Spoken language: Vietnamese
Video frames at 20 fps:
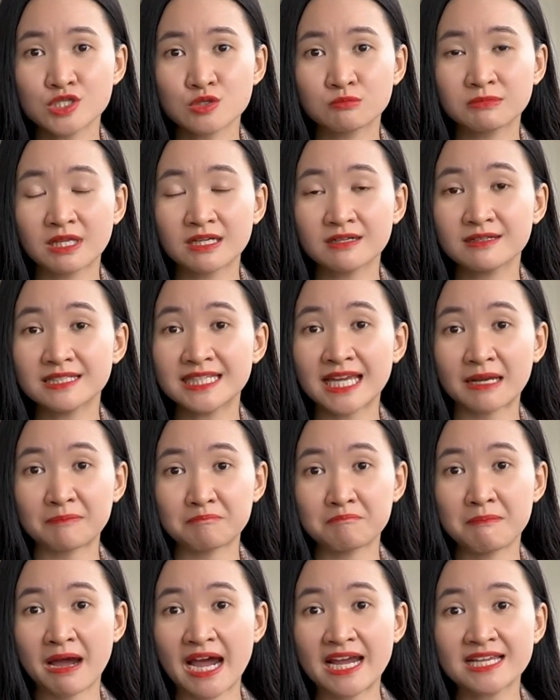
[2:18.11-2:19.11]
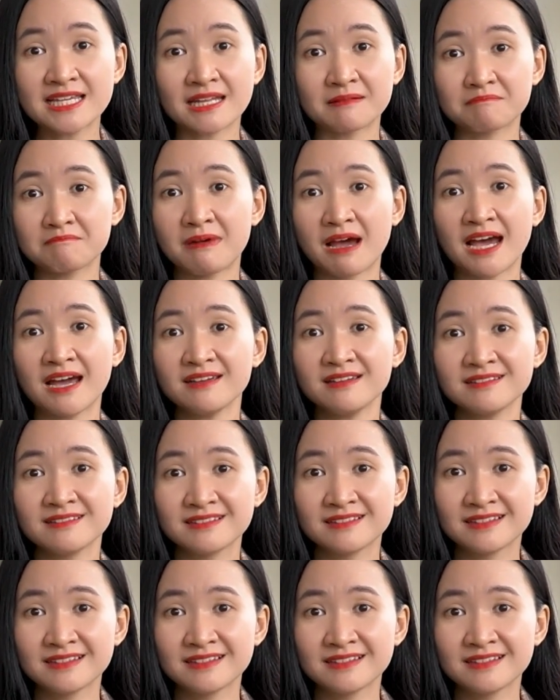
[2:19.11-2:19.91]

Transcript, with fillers: chúng ta cứ nhặt mãi nhặt mãi